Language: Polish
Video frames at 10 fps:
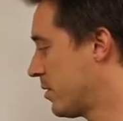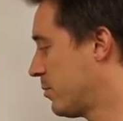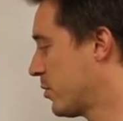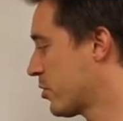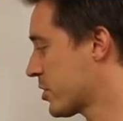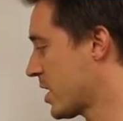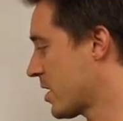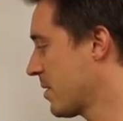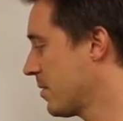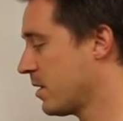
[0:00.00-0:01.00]

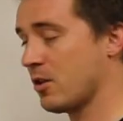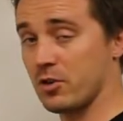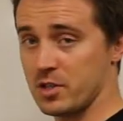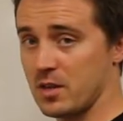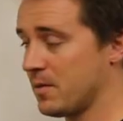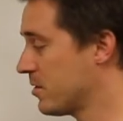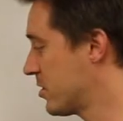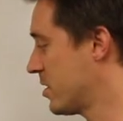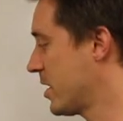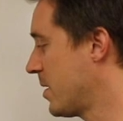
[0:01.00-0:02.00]
mnożenie, iloczyn,
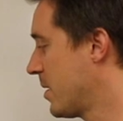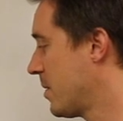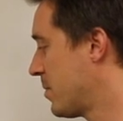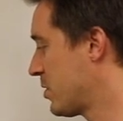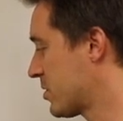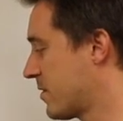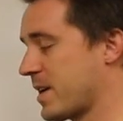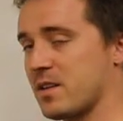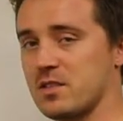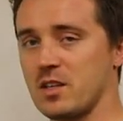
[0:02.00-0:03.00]
czyli minus
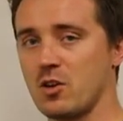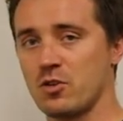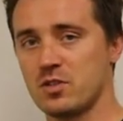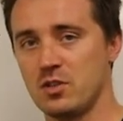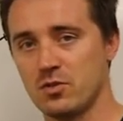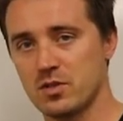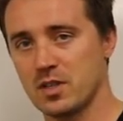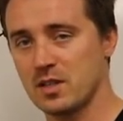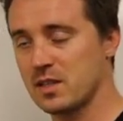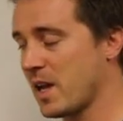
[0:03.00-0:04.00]
2 razy kosinus
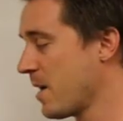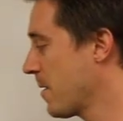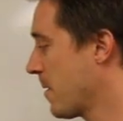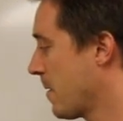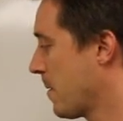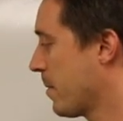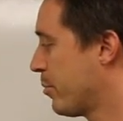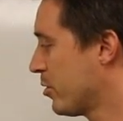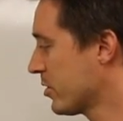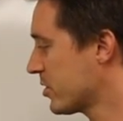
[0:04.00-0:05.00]
e, t
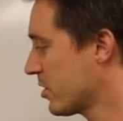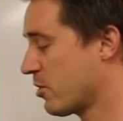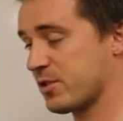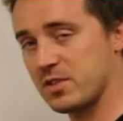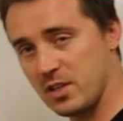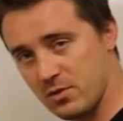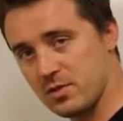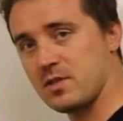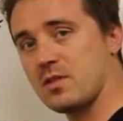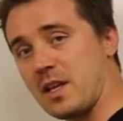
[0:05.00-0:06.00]
plus
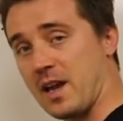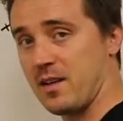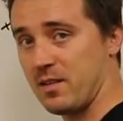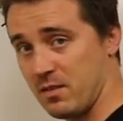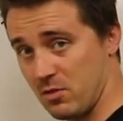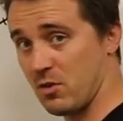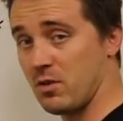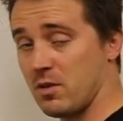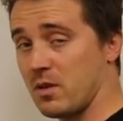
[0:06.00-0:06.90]
kosinus t do